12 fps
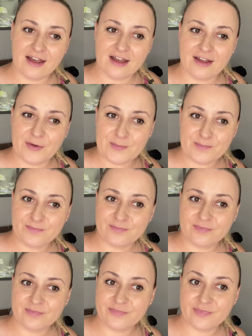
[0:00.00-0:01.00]

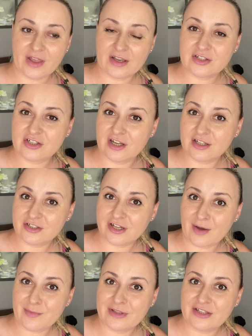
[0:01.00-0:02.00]
Um, także
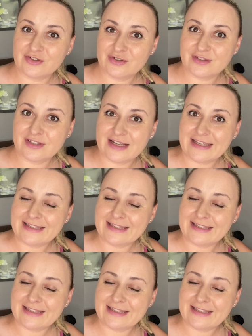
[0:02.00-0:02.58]
czekamy na siostrę